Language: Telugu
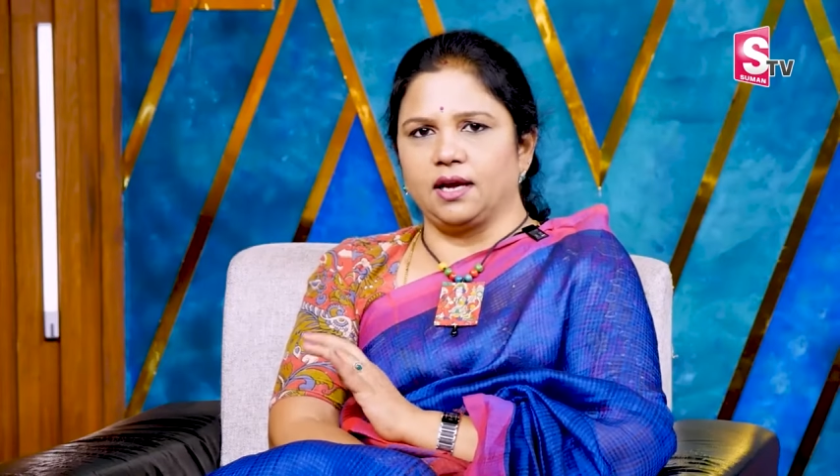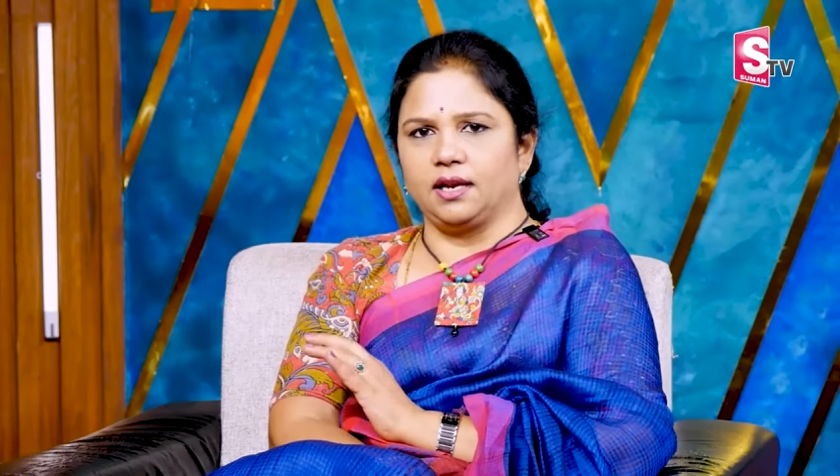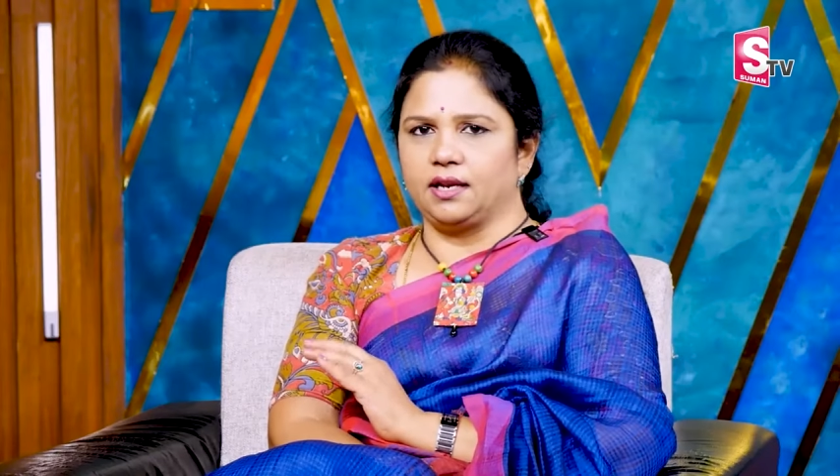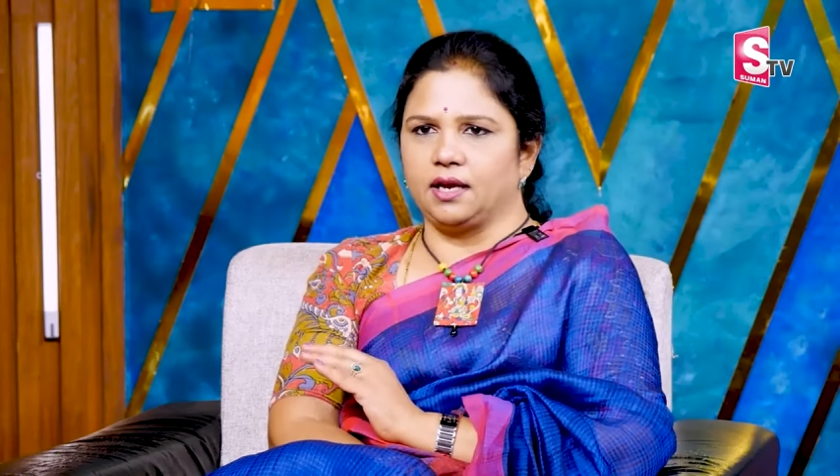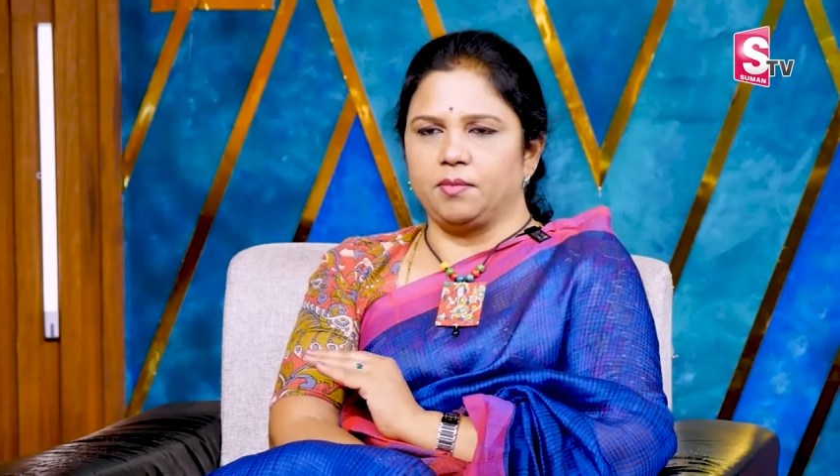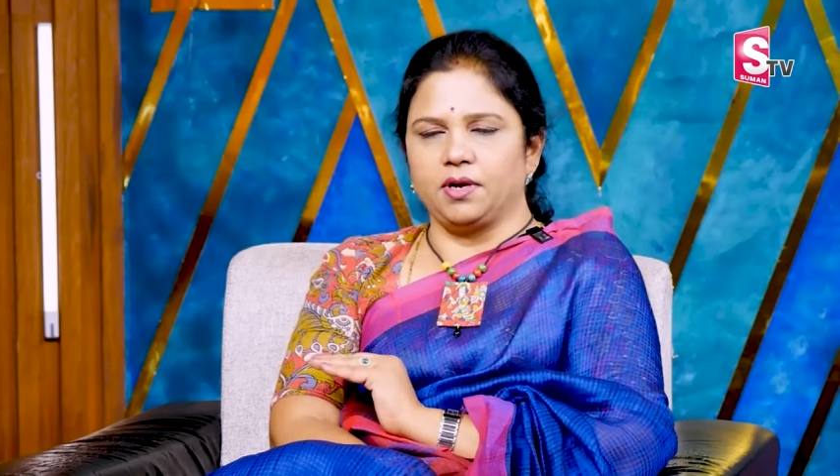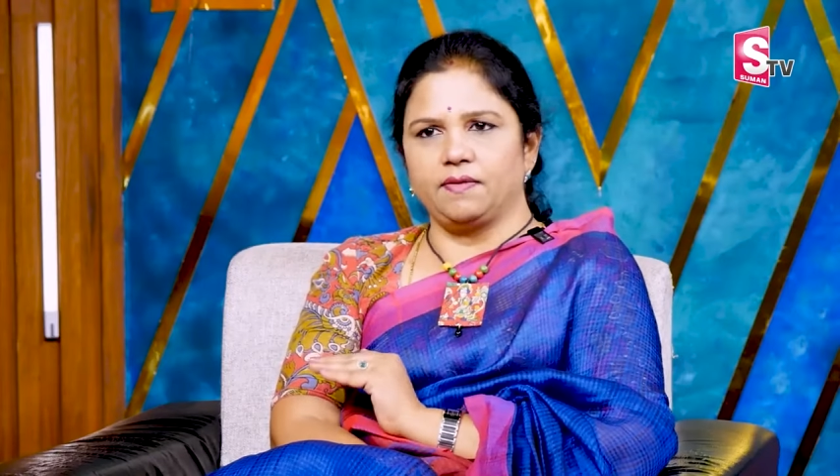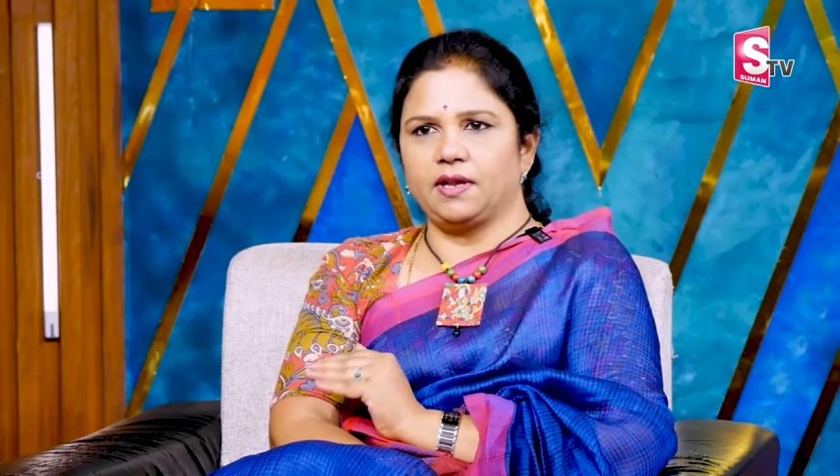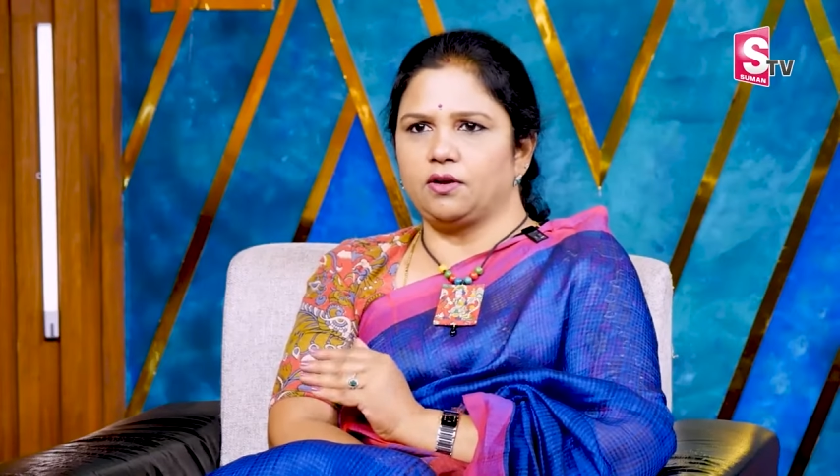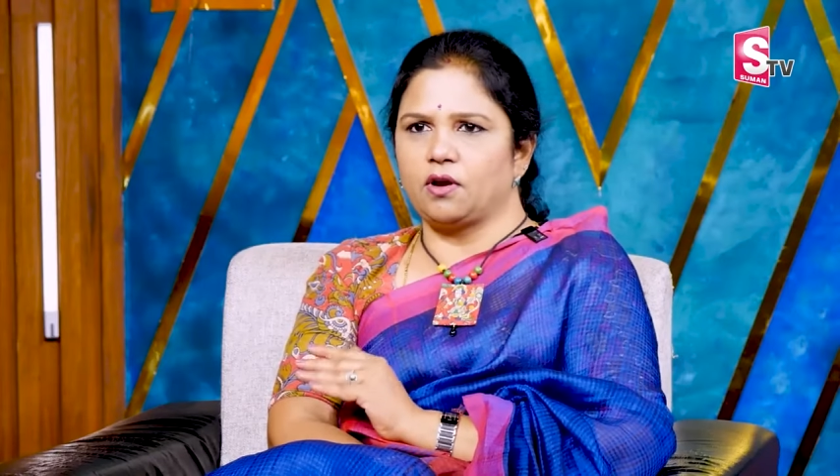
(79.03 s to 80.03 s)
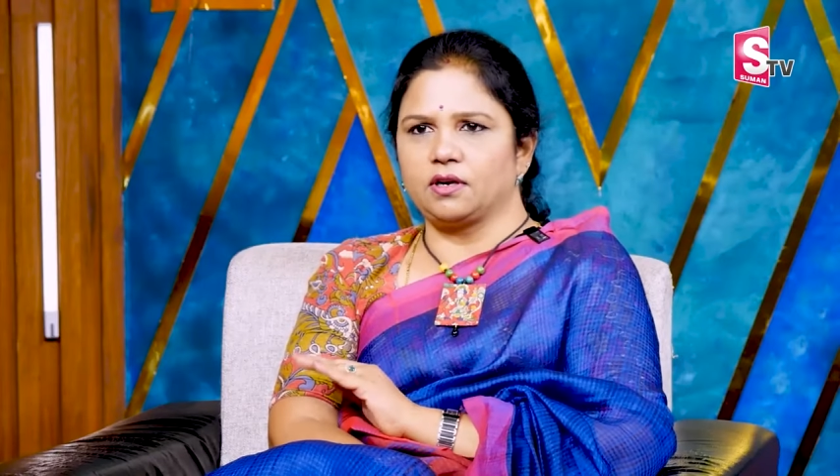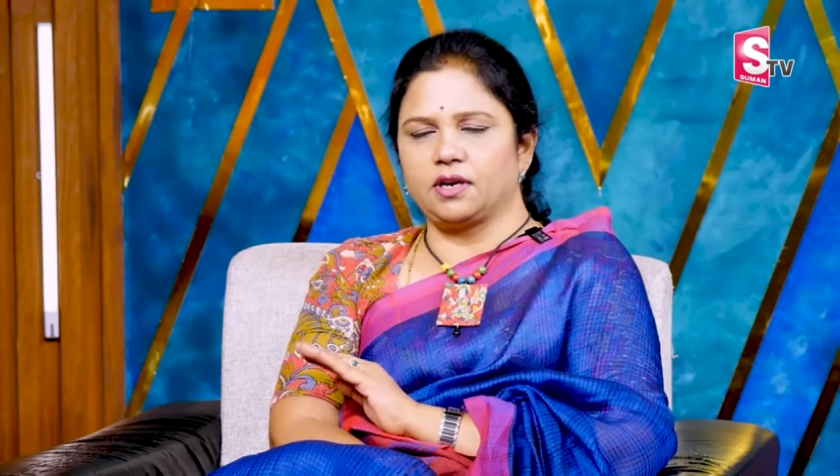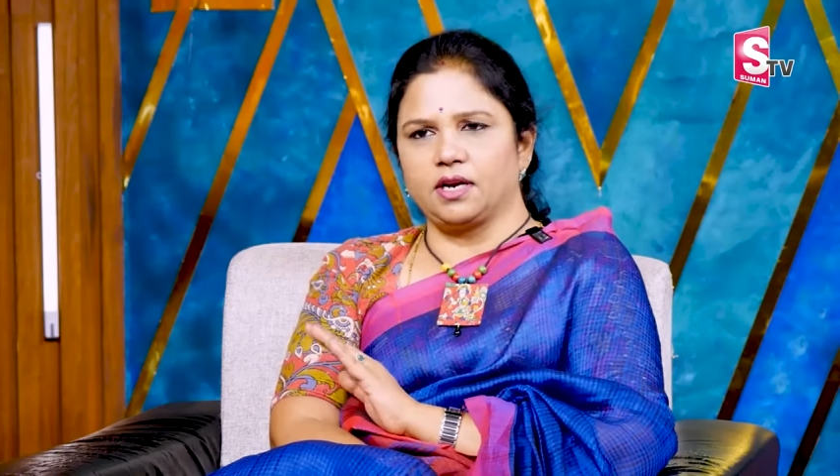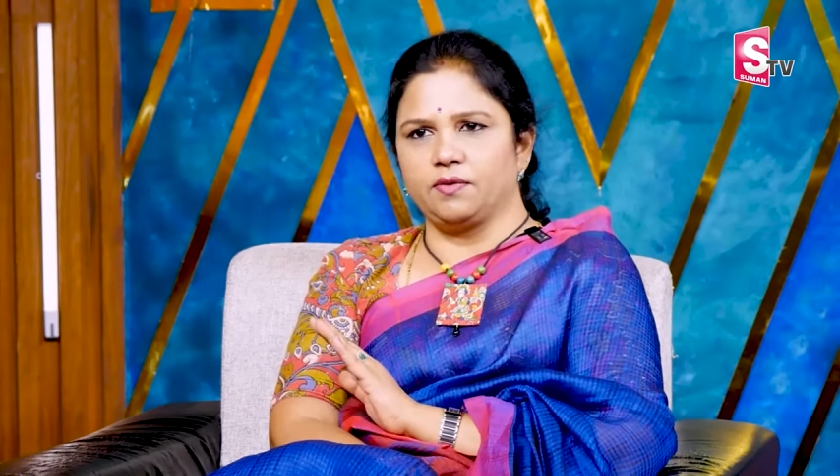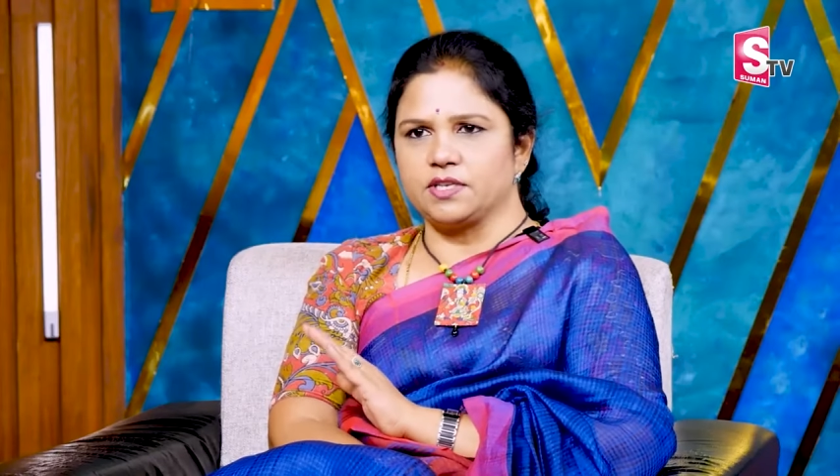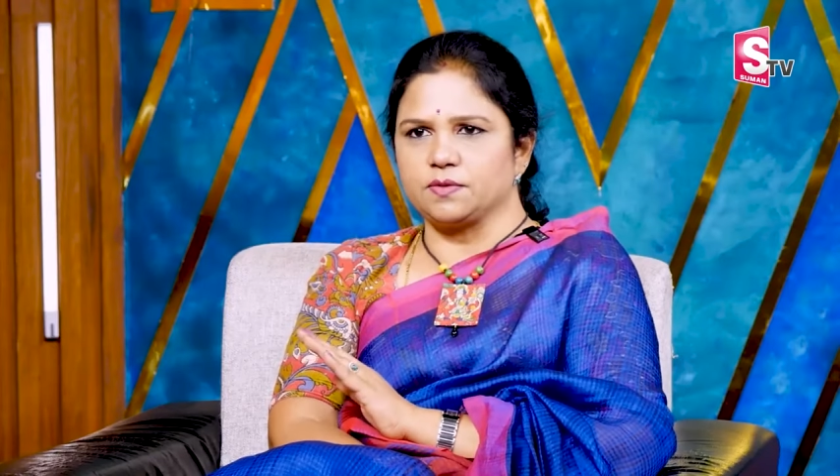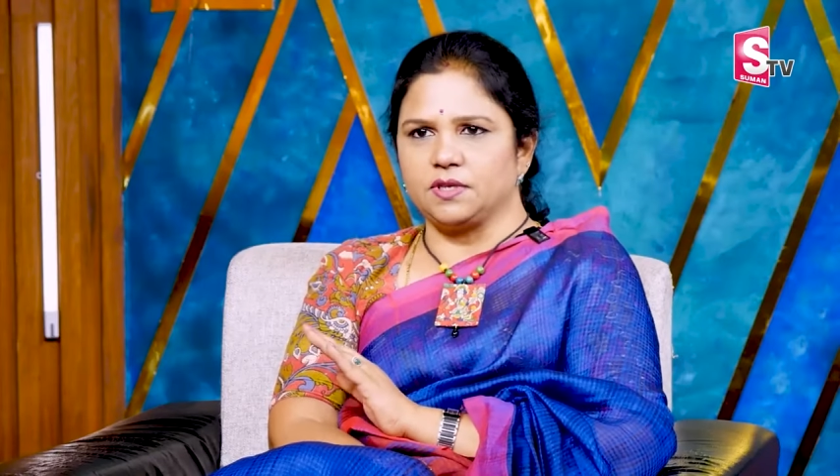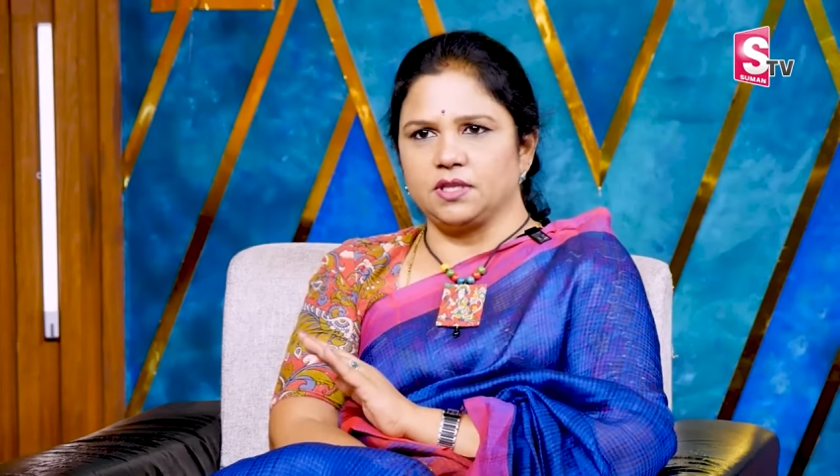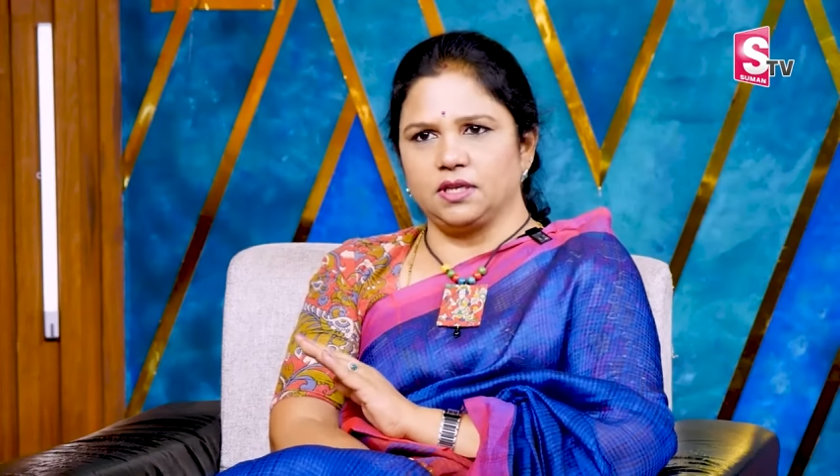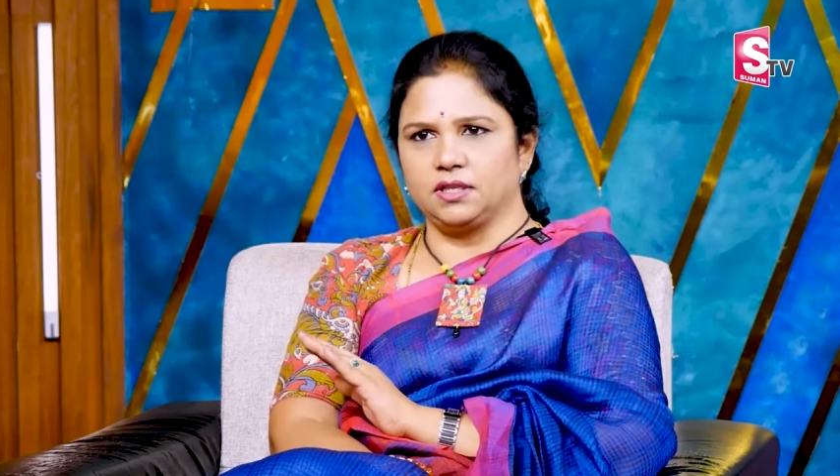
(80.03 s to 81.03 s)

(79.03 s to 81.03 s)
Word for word: తాగలేరు కాబట్టి వాళ్ళు డాక్టర్ అడ్వైస్ మీద